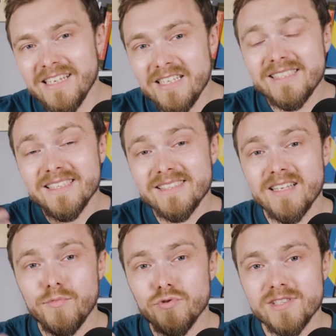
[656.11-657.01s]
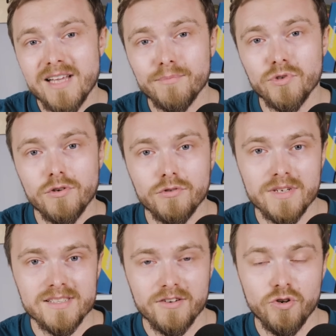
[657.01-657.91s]
i system już sam
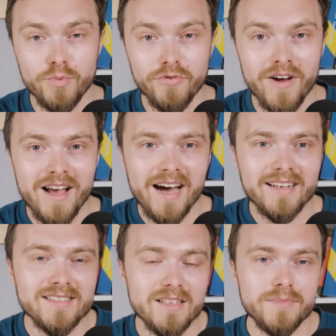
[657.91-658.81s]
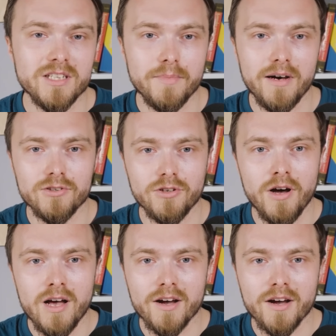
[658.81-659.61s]
dokonuje zakupów, a następnie dba o to,